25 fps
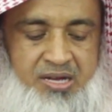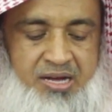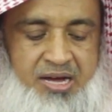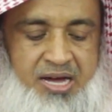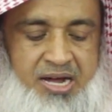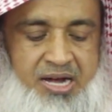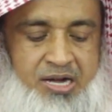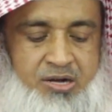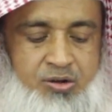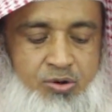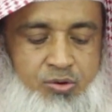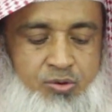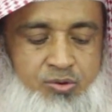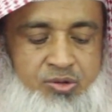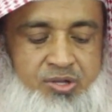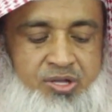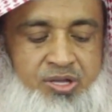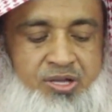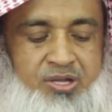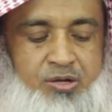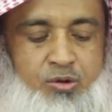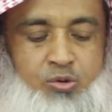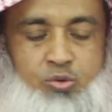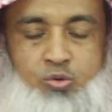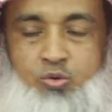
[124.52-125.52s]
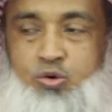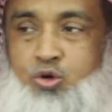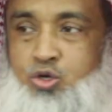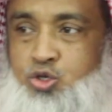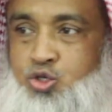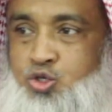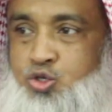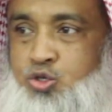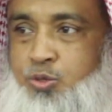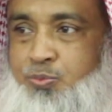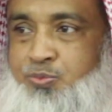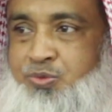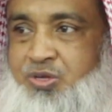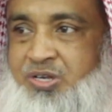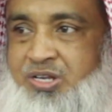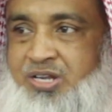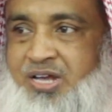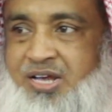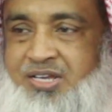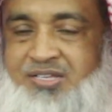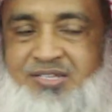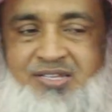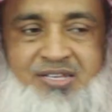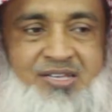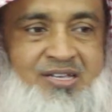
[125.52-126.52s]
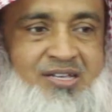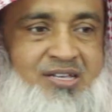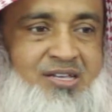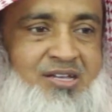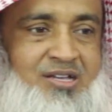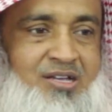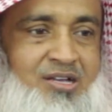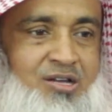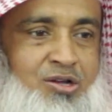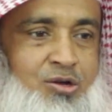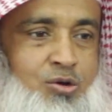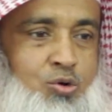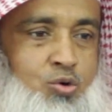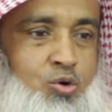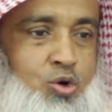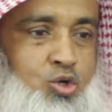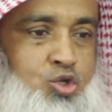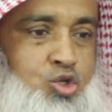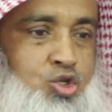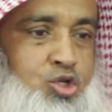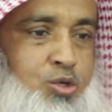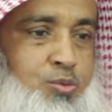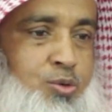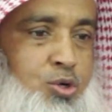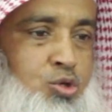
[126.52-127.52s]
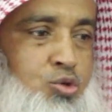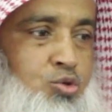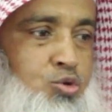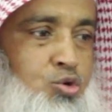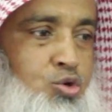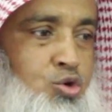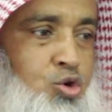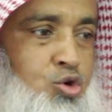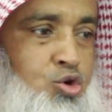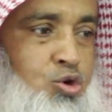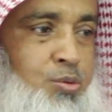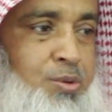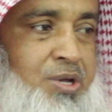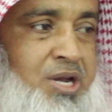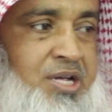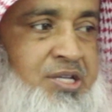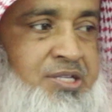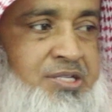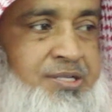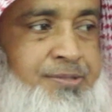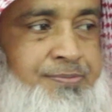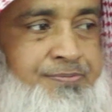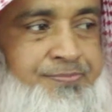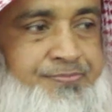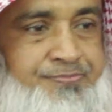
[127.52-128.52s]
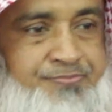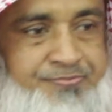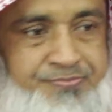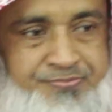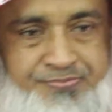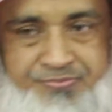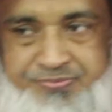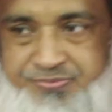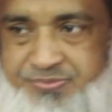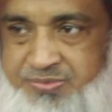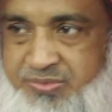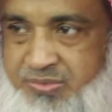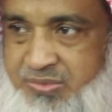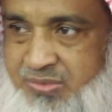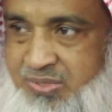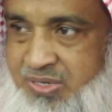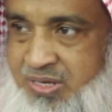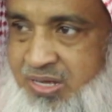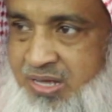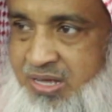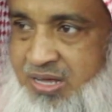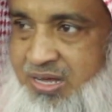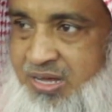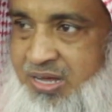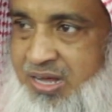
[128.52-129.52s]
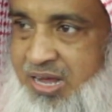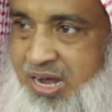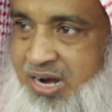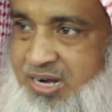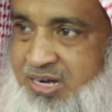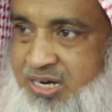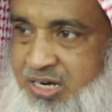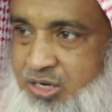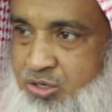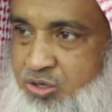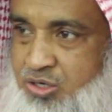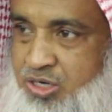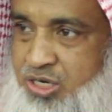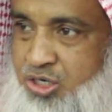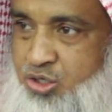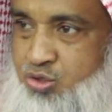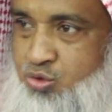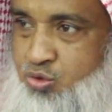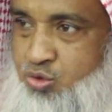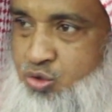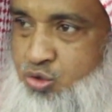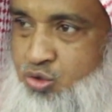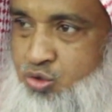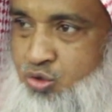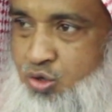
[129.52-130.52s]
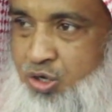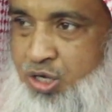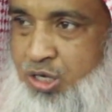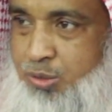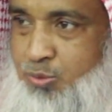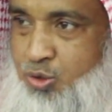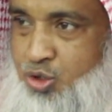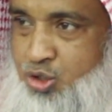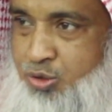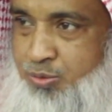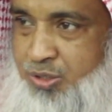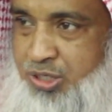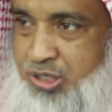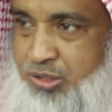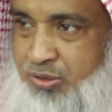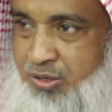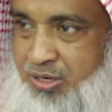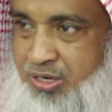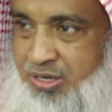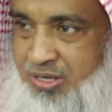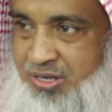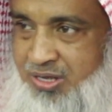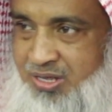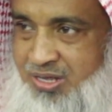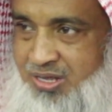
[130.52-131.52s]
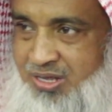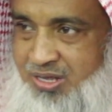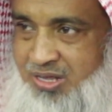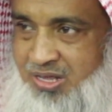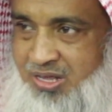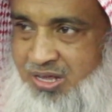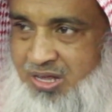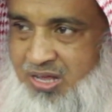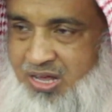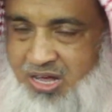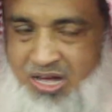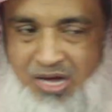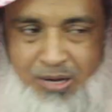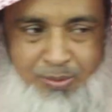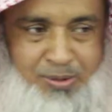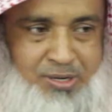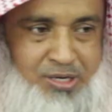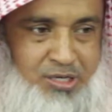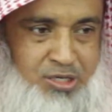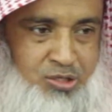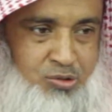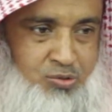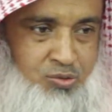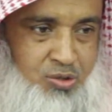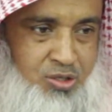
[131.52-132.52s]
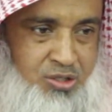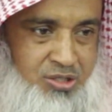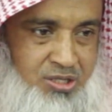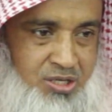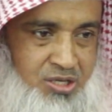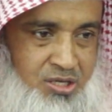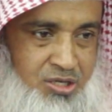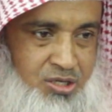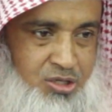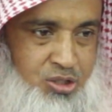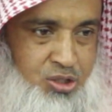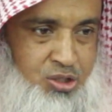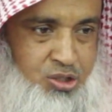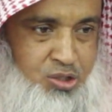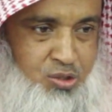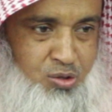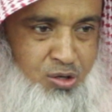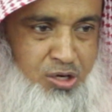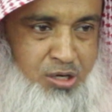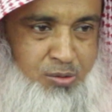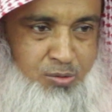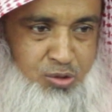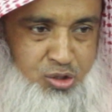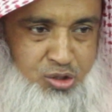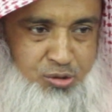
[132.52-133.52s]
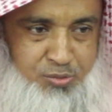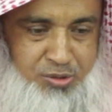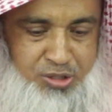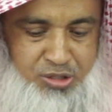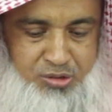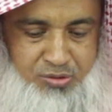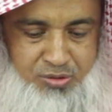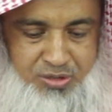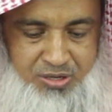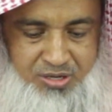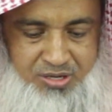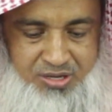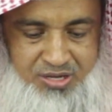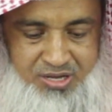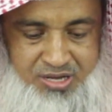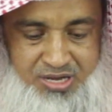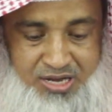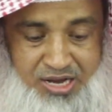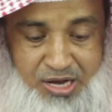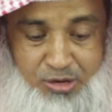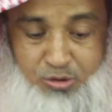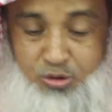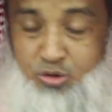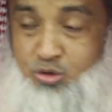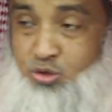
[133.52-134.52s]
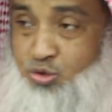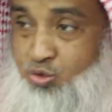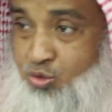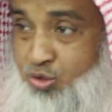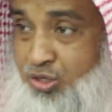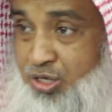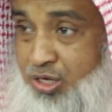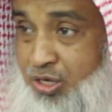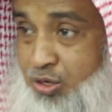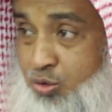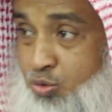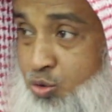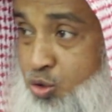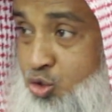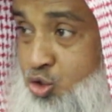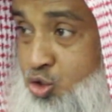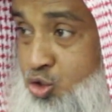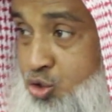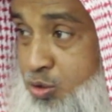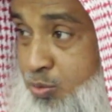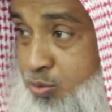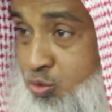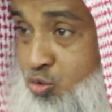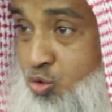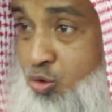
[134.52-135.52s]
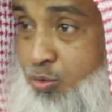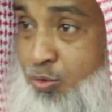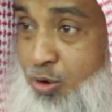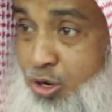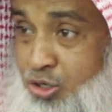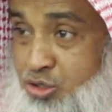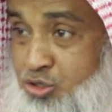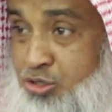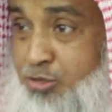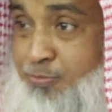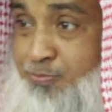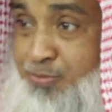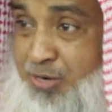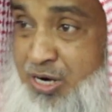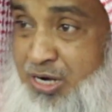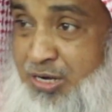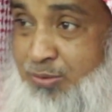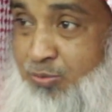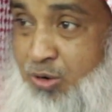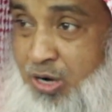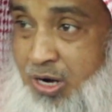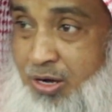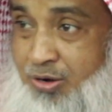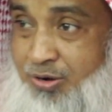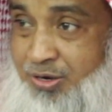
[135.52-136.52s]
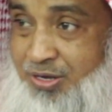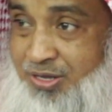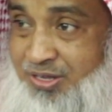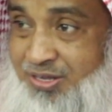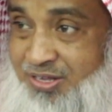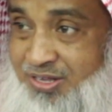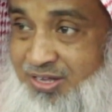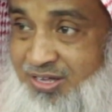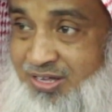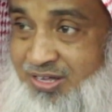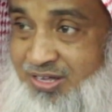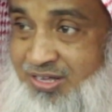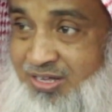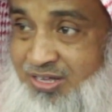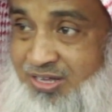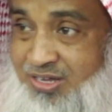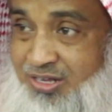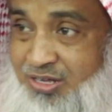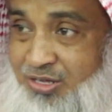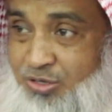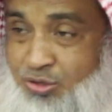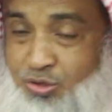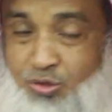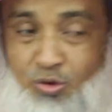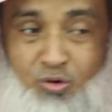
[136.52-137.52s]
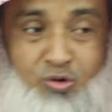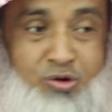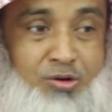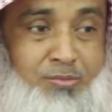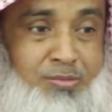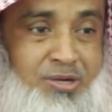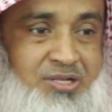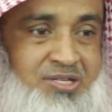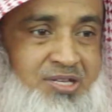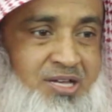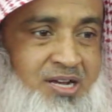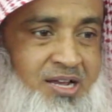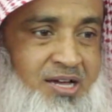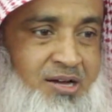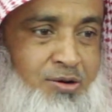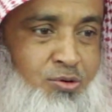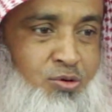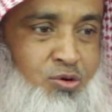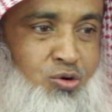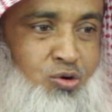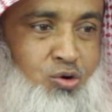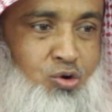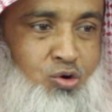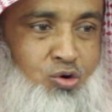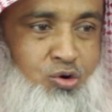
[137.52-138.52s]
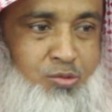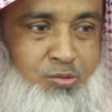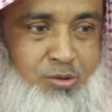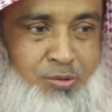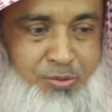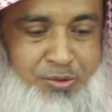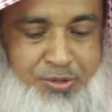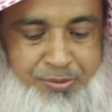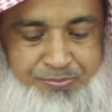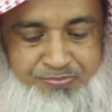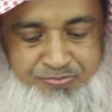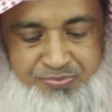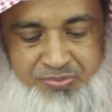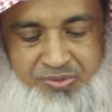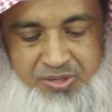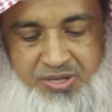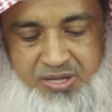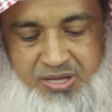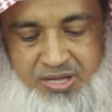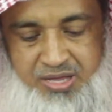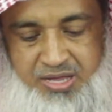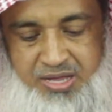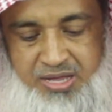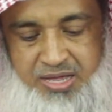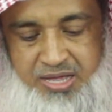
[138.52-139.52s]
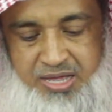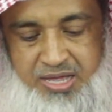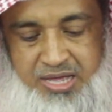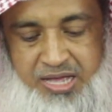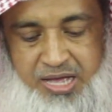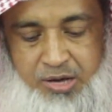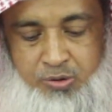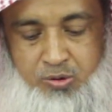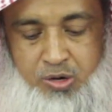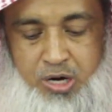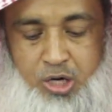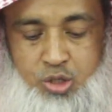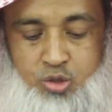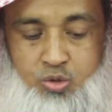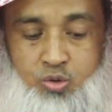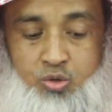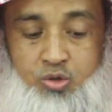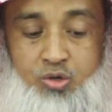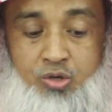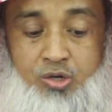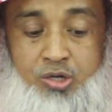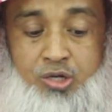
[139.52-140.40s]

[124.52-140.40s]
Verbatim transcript: আরেকটা হলো যে কশ্যপ যেটা আছে কশ্যপ দুই রকমের আছে একটা যেটা শুধু জলেই বসবাস করে আবার কিছু আছে স্থলে বসবাস করে এখন যদি কশ্যপকে উভয়চর প্রাণী বলা হয় তখন মাসালা অন্যরকম হবে এখন আসুন